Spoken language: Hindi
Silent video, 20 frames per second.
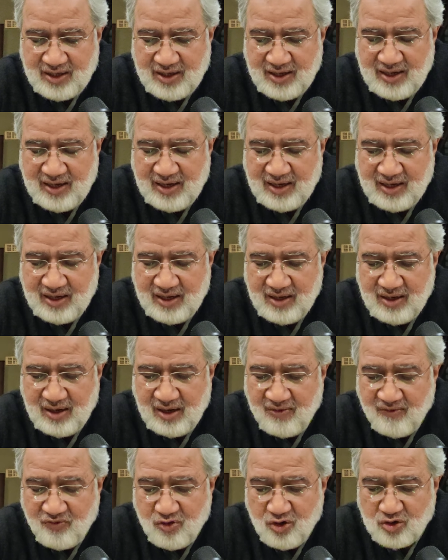है लेकिन
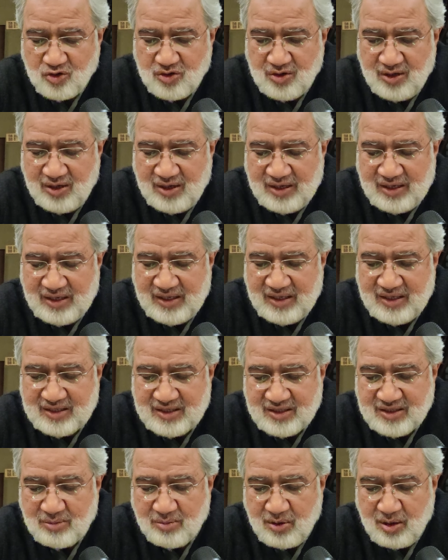अनफॉर्चुनेटली
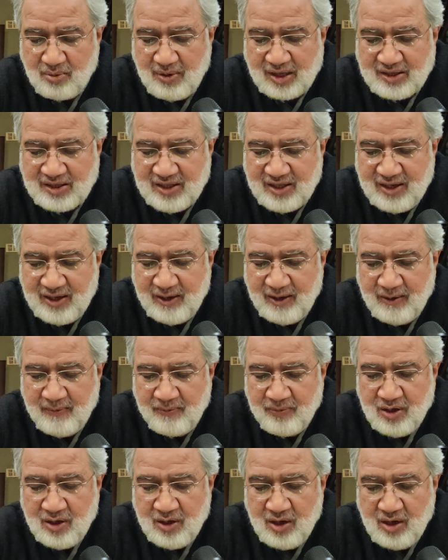इस किस्म की बातें
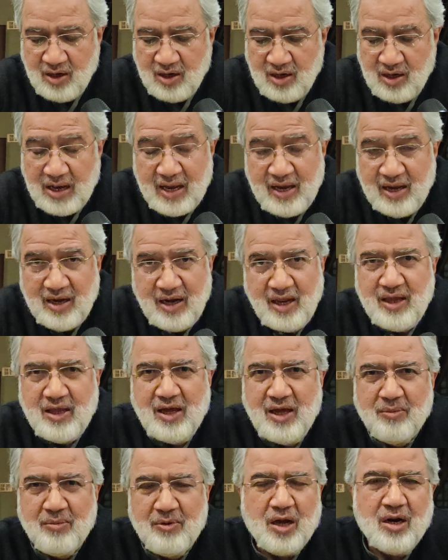नई नहीं
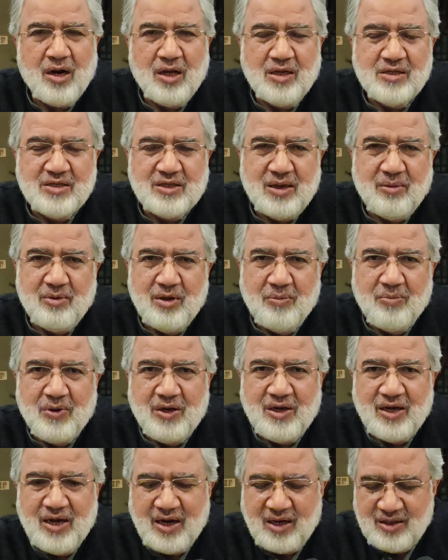है इमरान खान साहब या
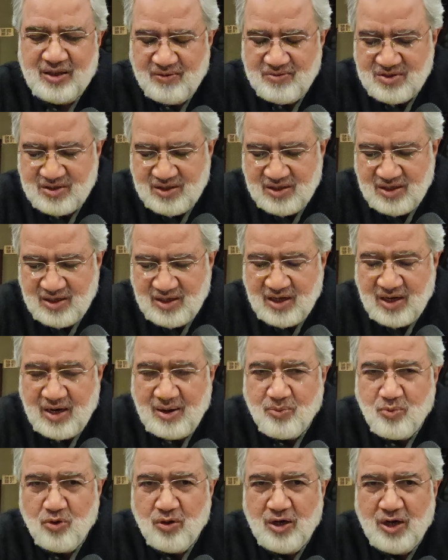पीटीआई की तरफ से अगर
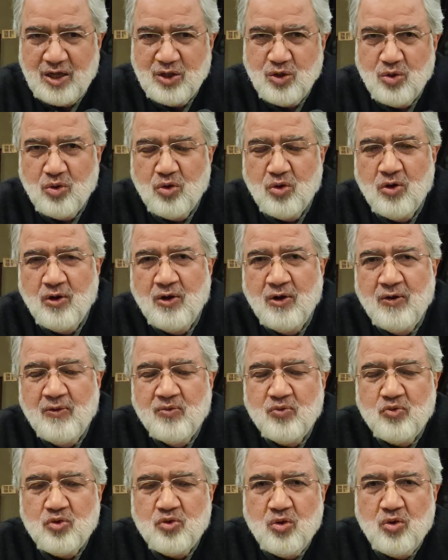आपको याद हो
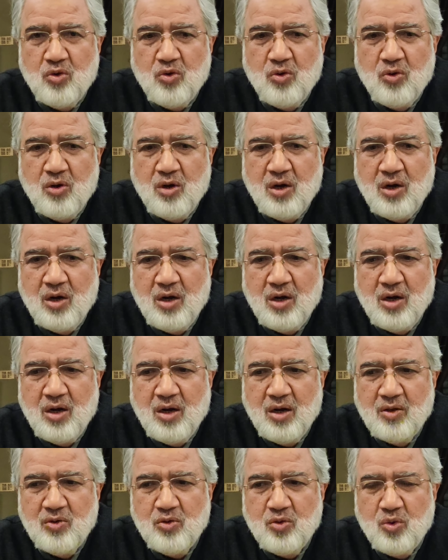तो
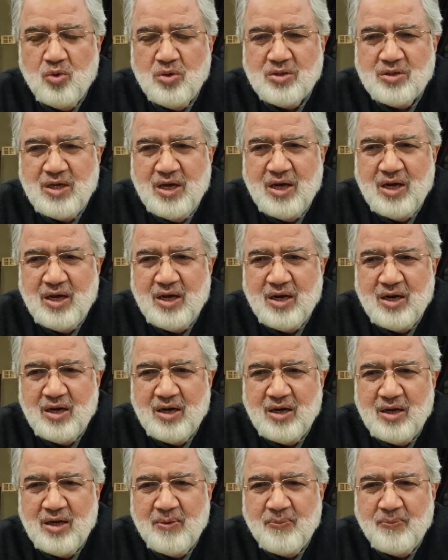
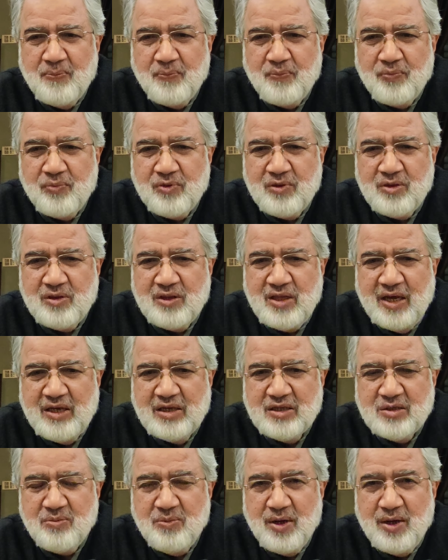
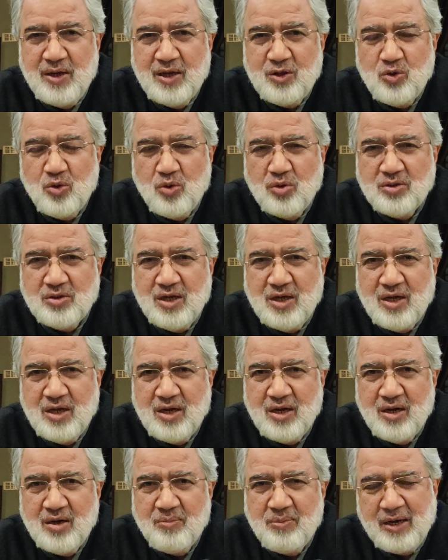2023 में या
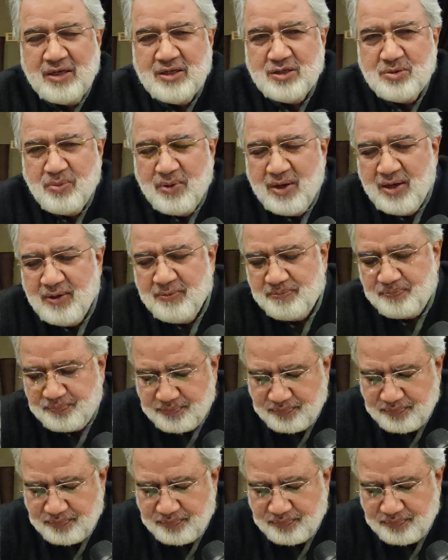2022 में